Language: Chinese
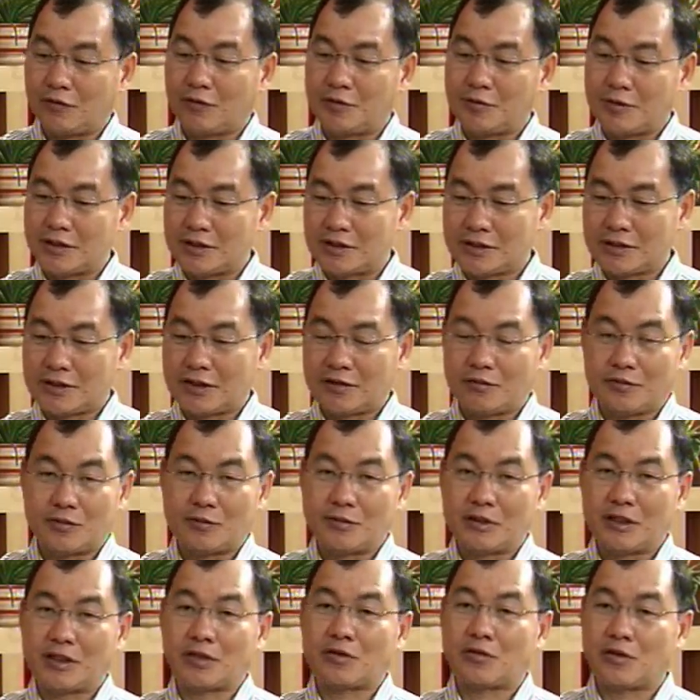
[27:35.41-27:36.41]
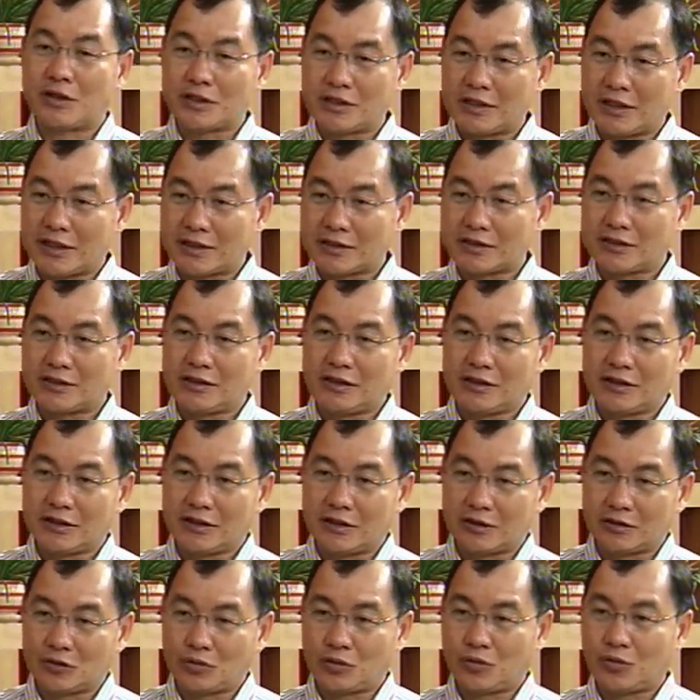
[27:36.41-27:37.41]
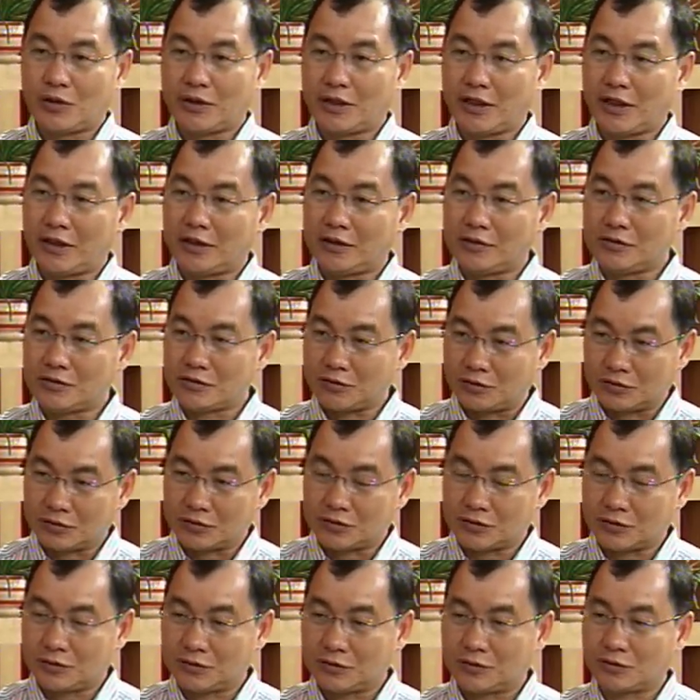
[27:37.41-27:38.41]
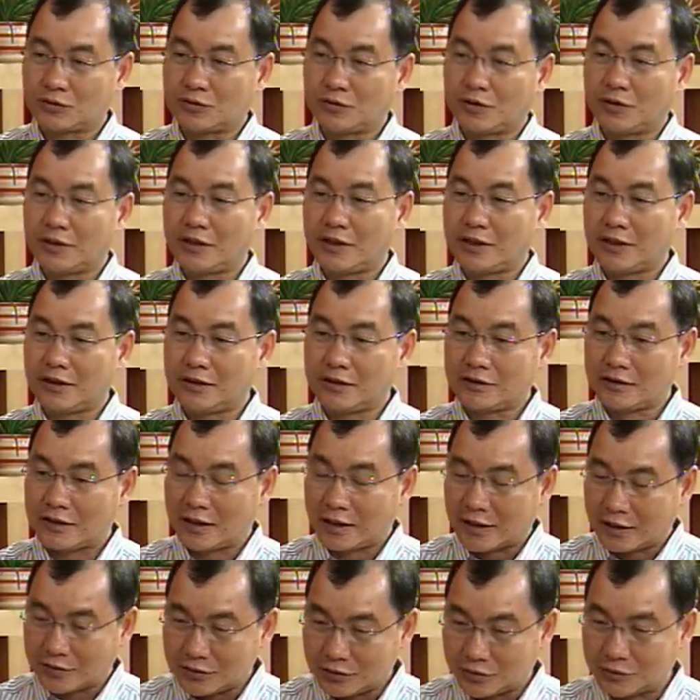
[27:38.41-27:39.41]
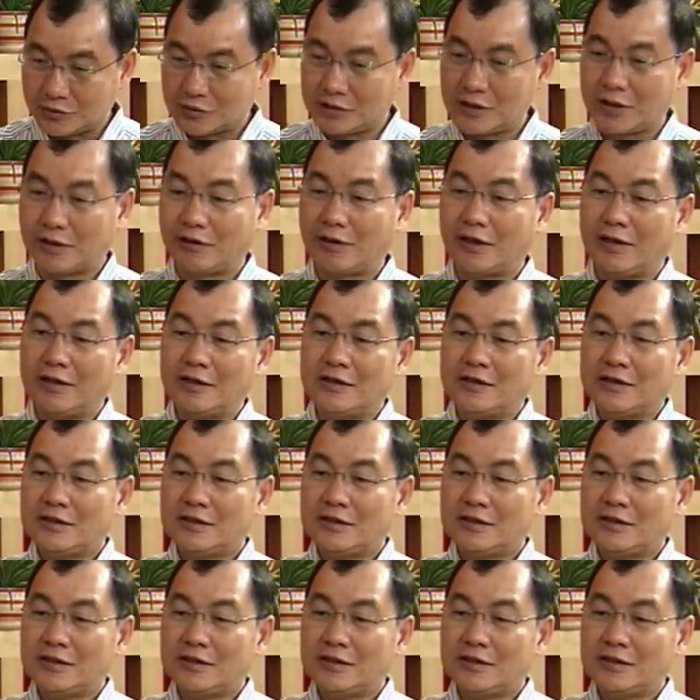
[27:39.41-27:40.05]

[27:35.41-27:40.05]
我们知道我们的国家是一个多元种族、多元啊宗教啊。